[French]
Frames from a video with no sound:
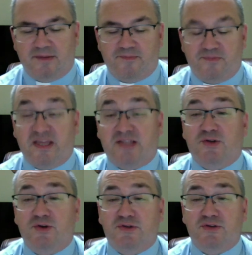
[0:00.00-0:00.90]

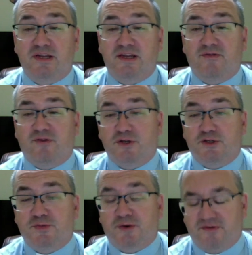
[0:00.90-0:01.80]
Lecture du livre
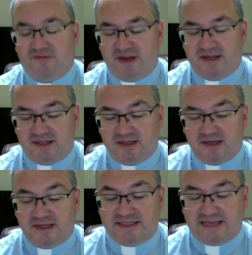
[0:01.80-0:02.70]
du prophète
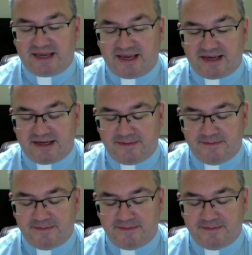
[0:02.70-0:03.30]
Zacharie.